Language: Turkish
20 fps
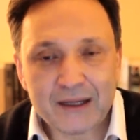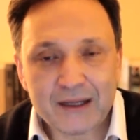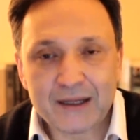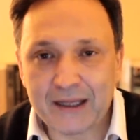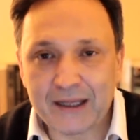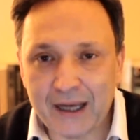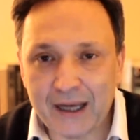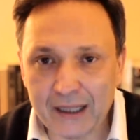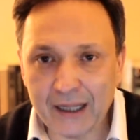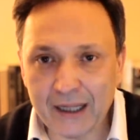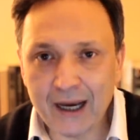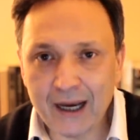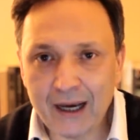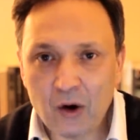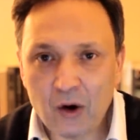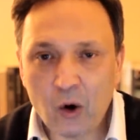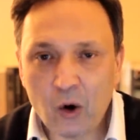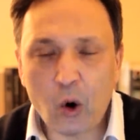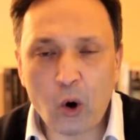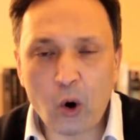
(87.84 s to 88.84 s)
Ya da
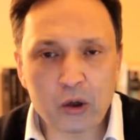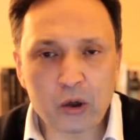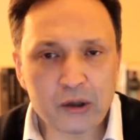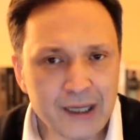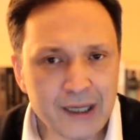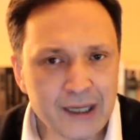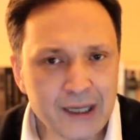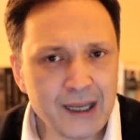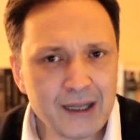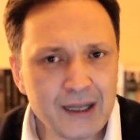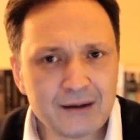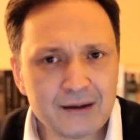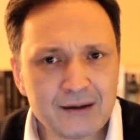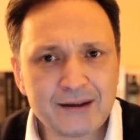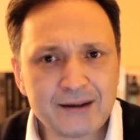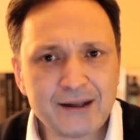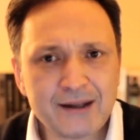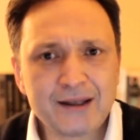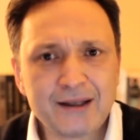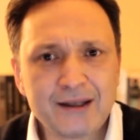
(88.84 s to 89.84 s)
orta
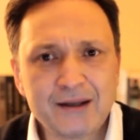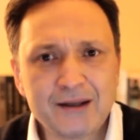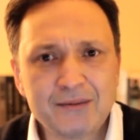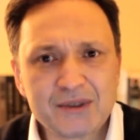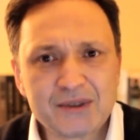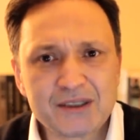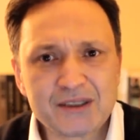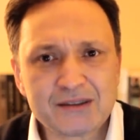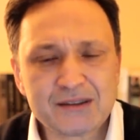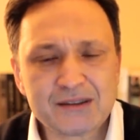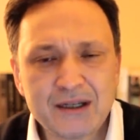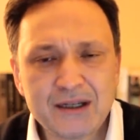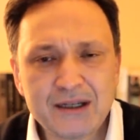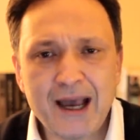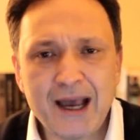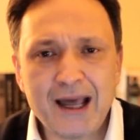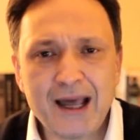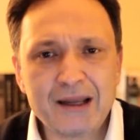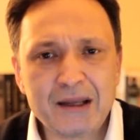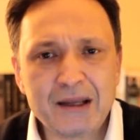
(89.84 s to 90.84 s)
gelirli dediğimiz
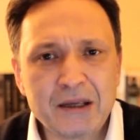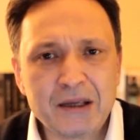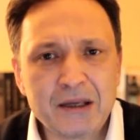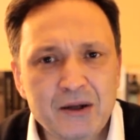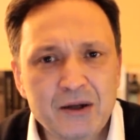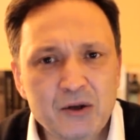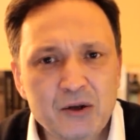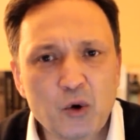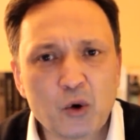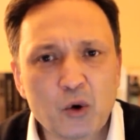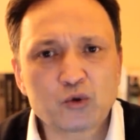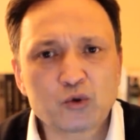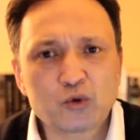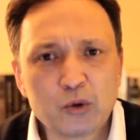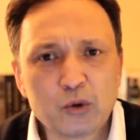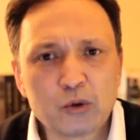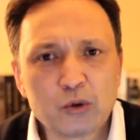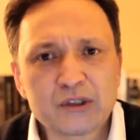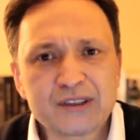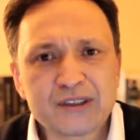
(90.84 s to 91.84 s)
yani
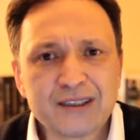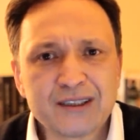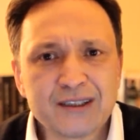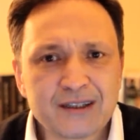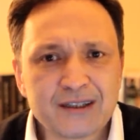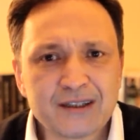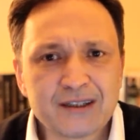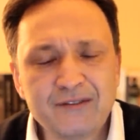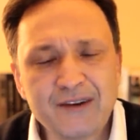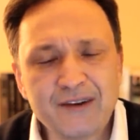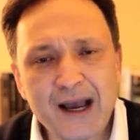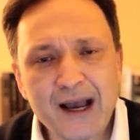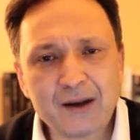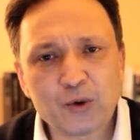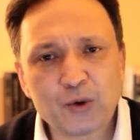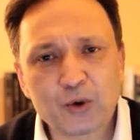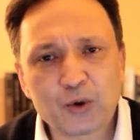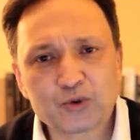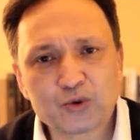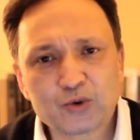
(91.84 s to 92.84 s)
yoksulluk sınırı veya
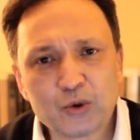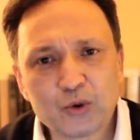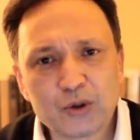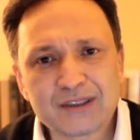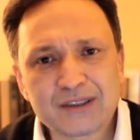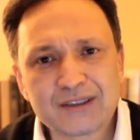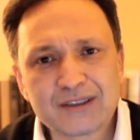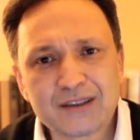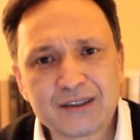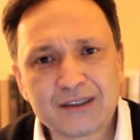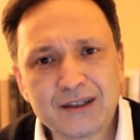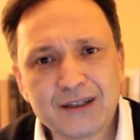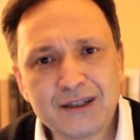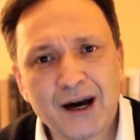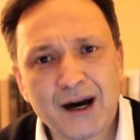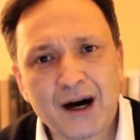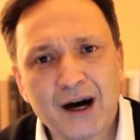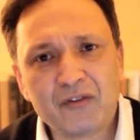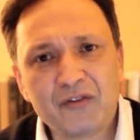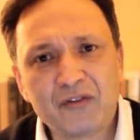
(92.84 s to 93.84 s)
yoksulluk
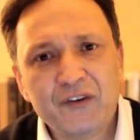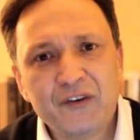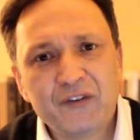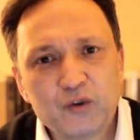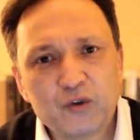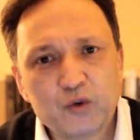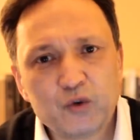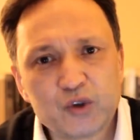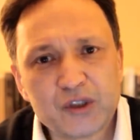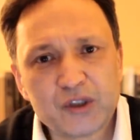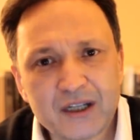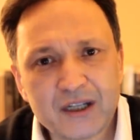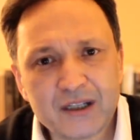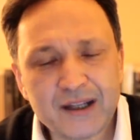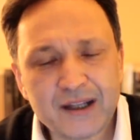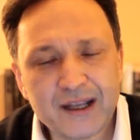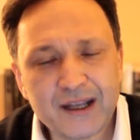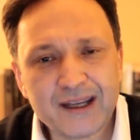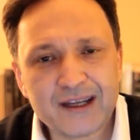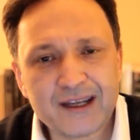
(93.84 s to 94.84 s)
sınırının hafif
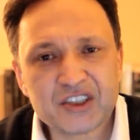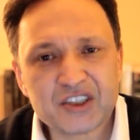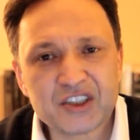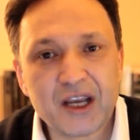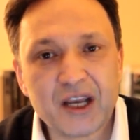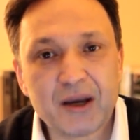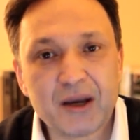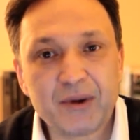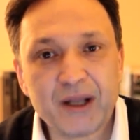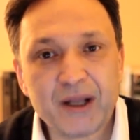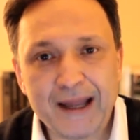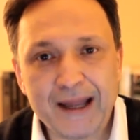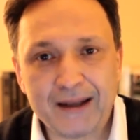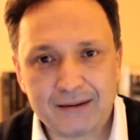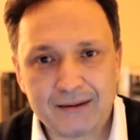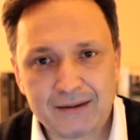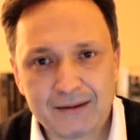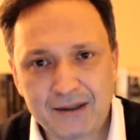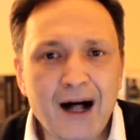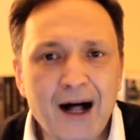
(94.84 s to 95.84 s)
üzerinde
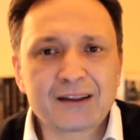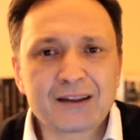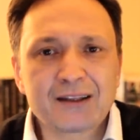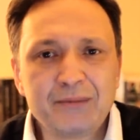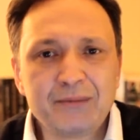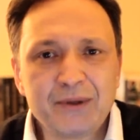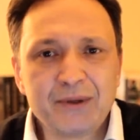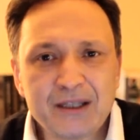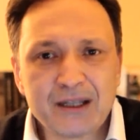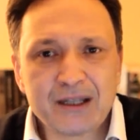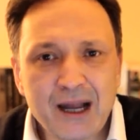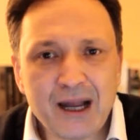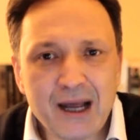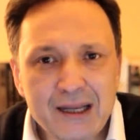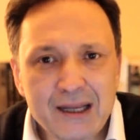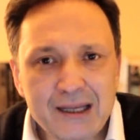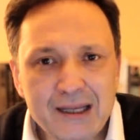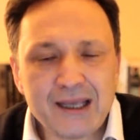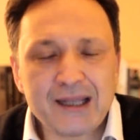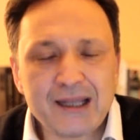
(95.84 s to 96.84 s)
yaşayabilen 6 bin
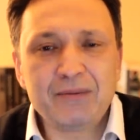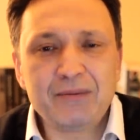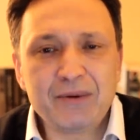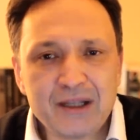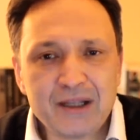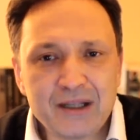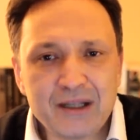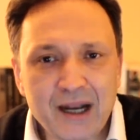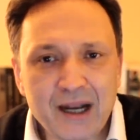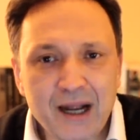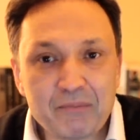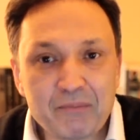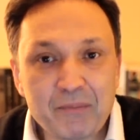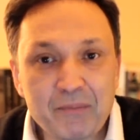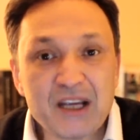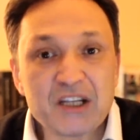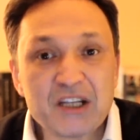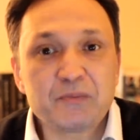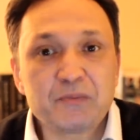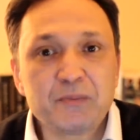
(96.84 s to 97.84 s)
lira, 7 bin lira,
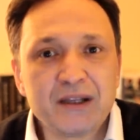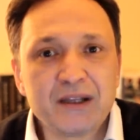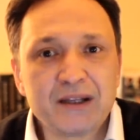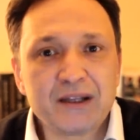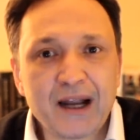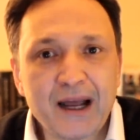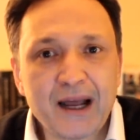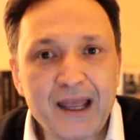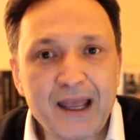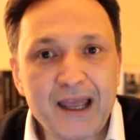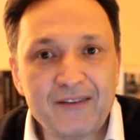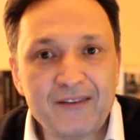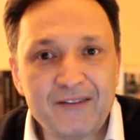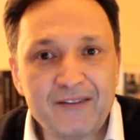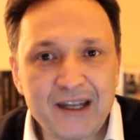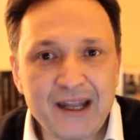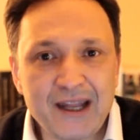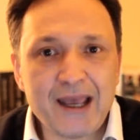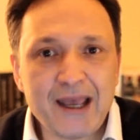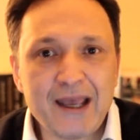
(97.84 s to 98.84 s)
5 bin lira
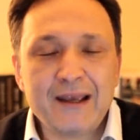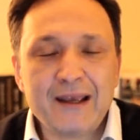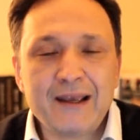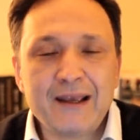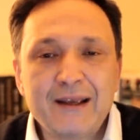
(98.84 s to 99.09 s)
evine